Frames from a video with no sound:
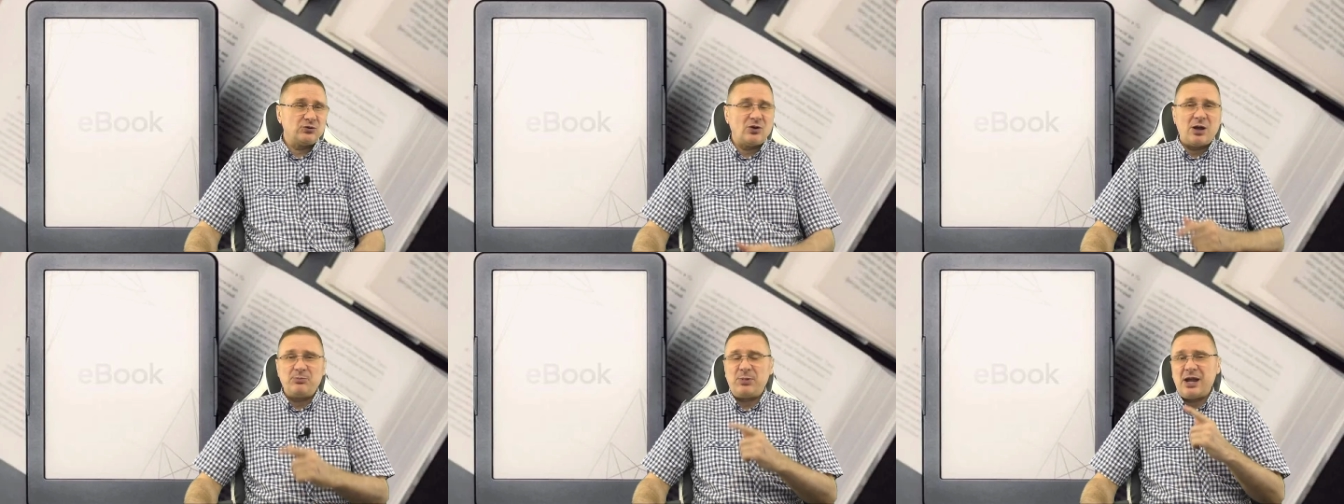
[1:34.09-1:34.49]

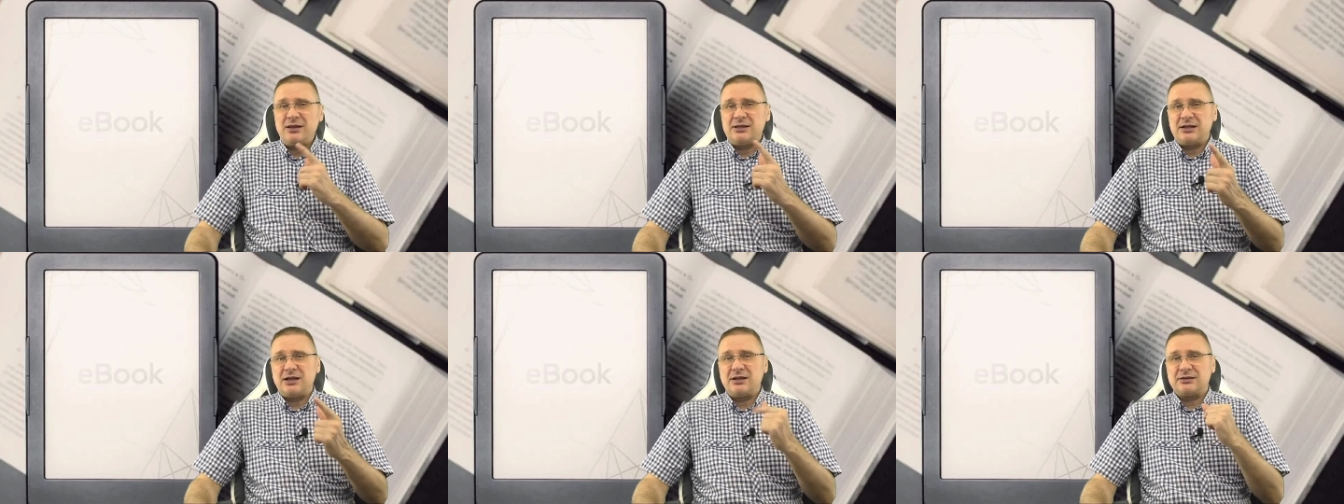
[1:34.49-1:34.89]
Но
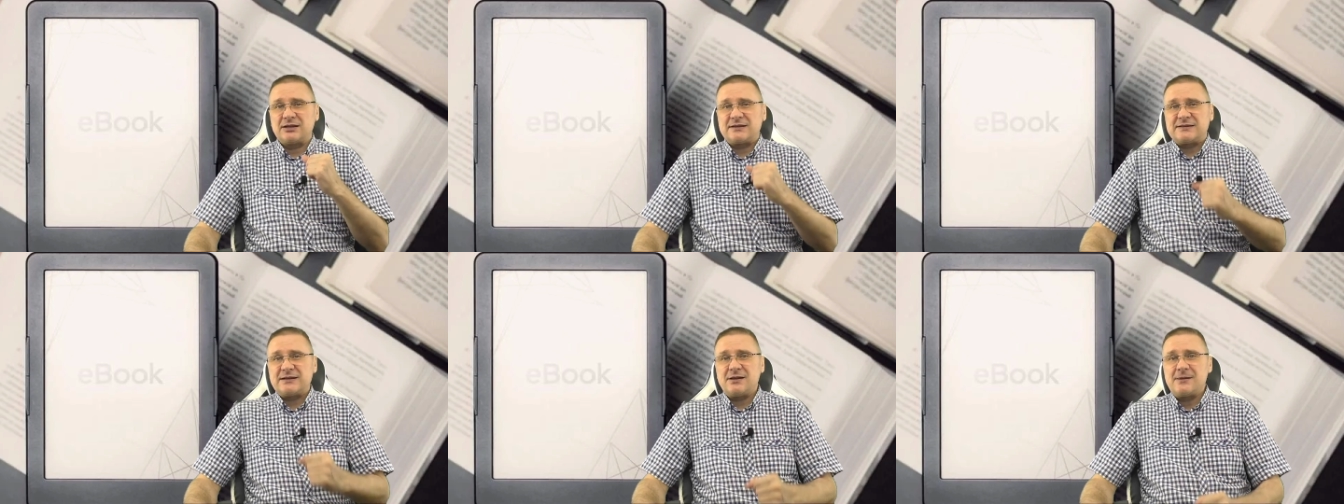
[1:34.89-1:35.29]
опять-таки это
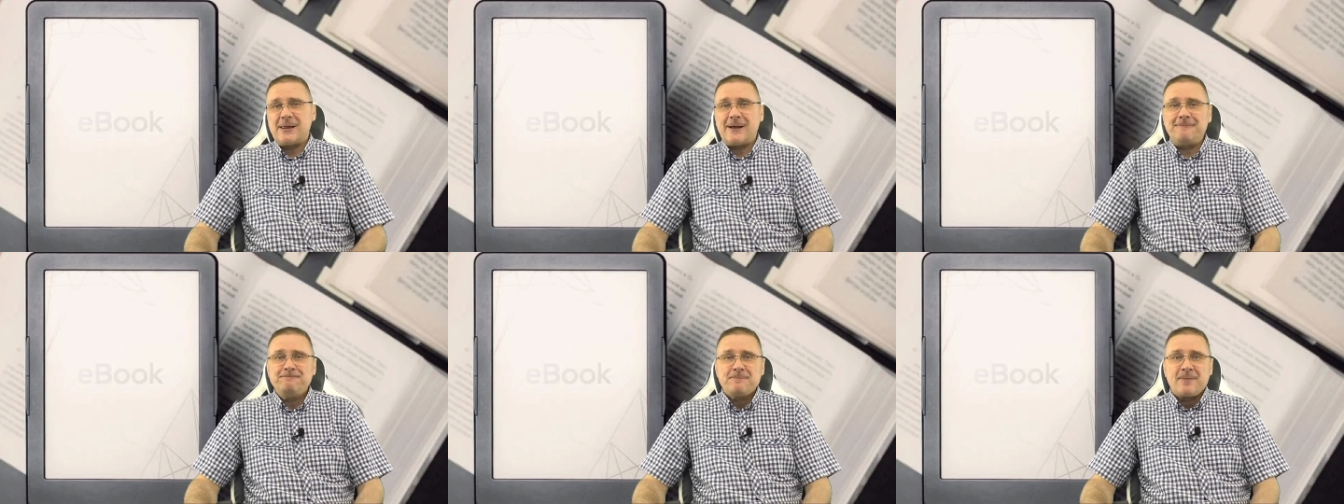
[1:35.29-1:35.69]

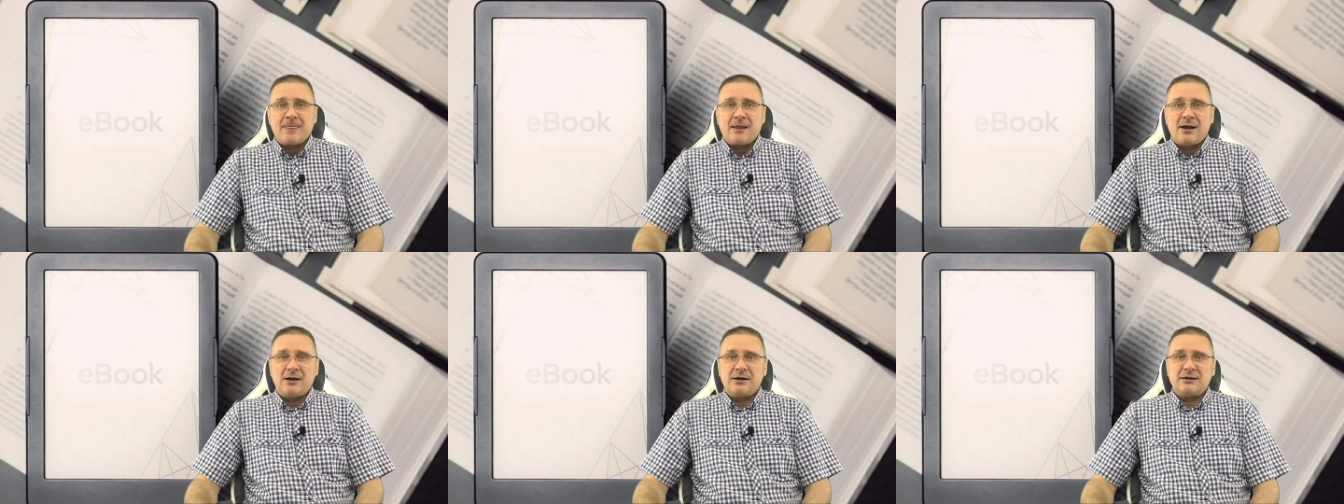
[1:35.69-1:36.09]
дело
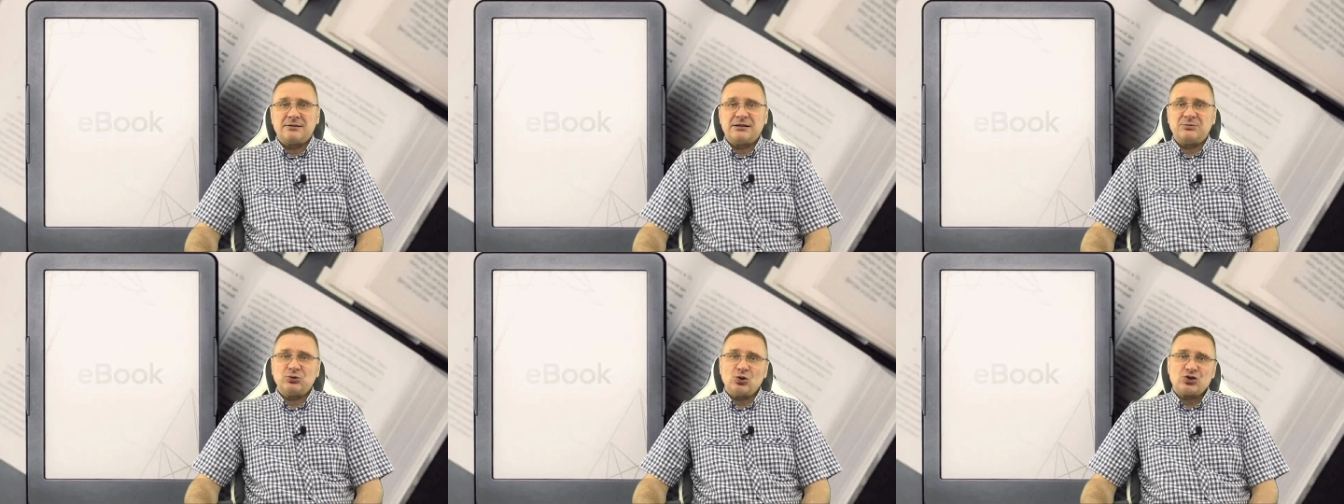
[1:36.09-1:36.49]

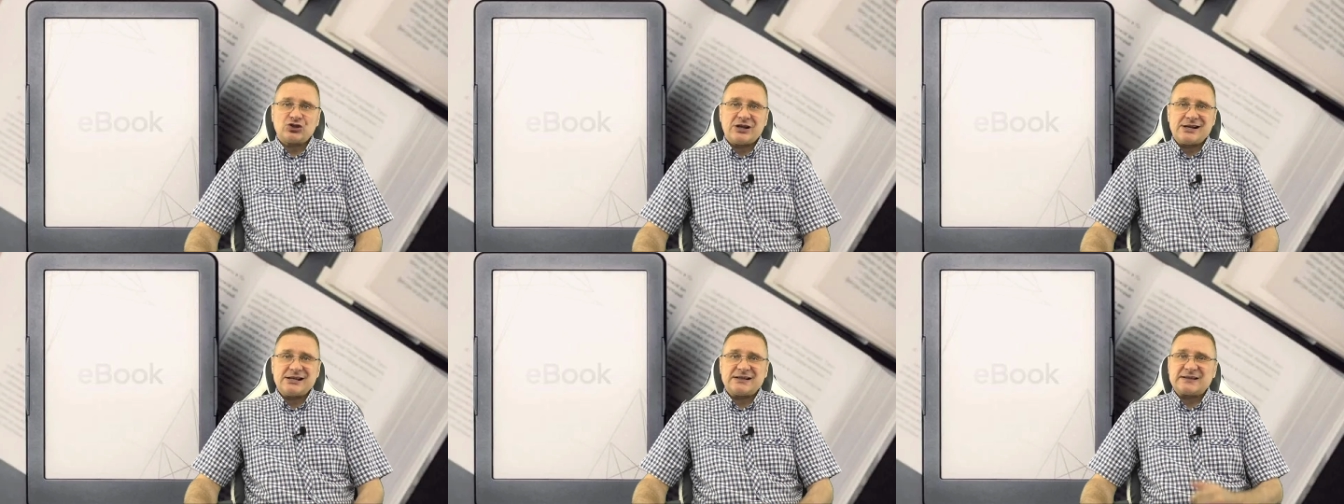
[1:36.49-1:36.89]

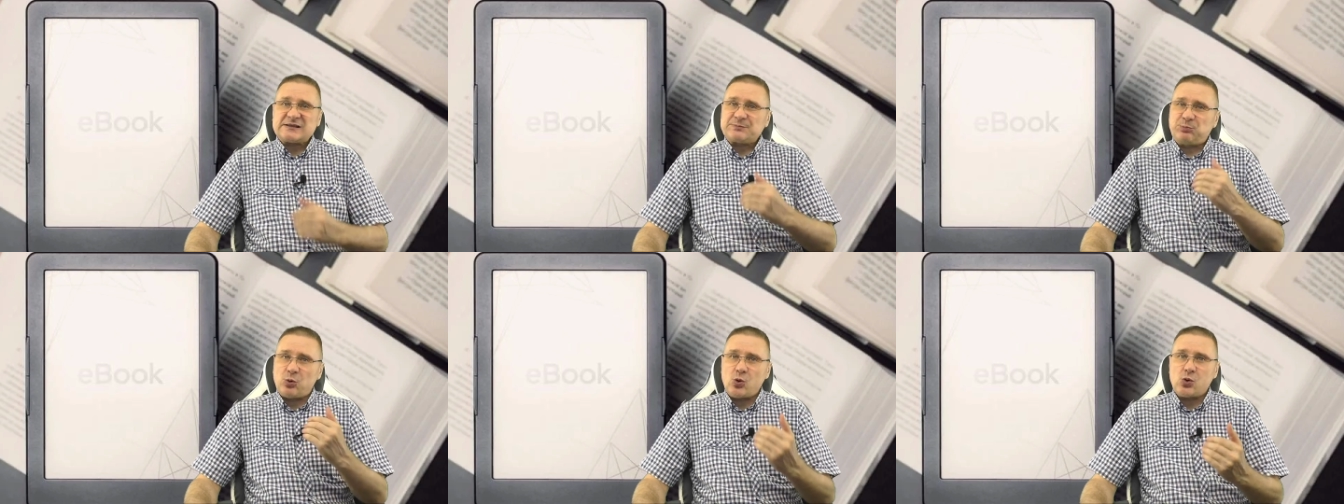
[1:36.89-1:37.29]
немножко
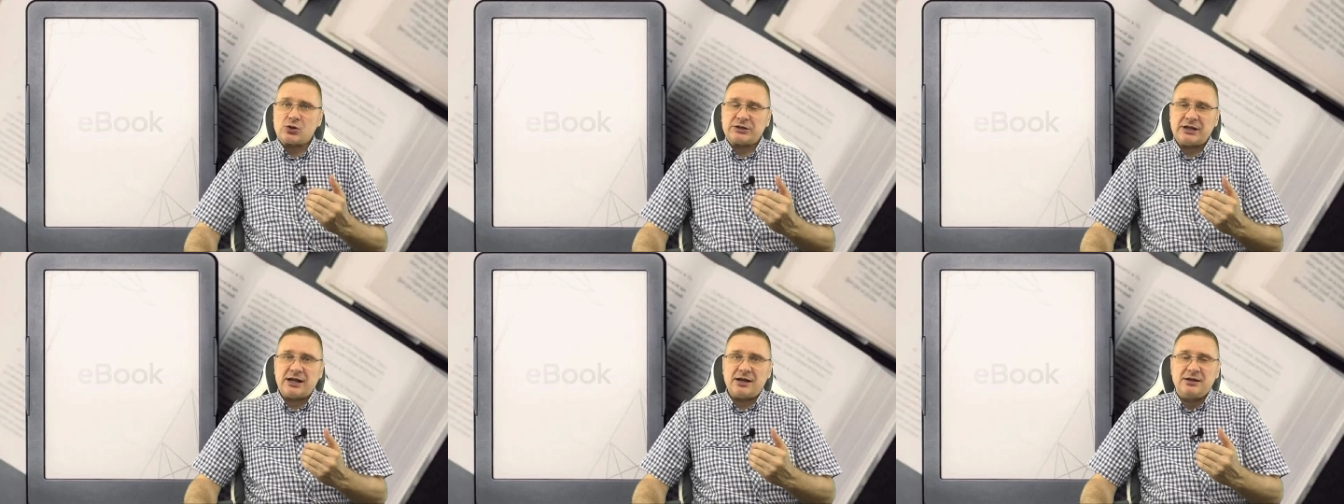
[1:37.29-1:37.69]

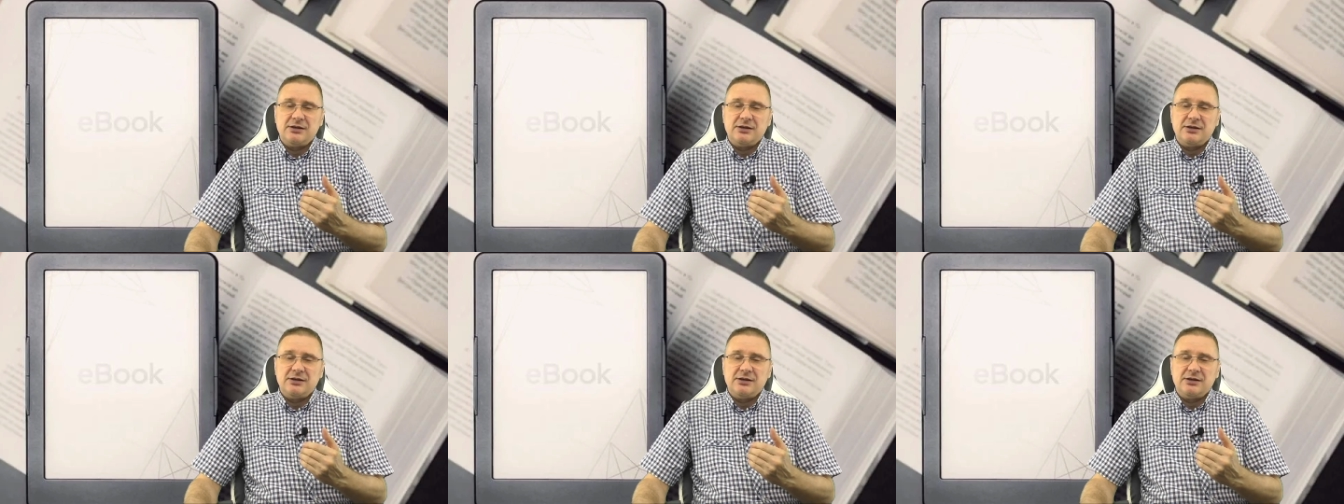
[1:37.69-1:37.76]
спорное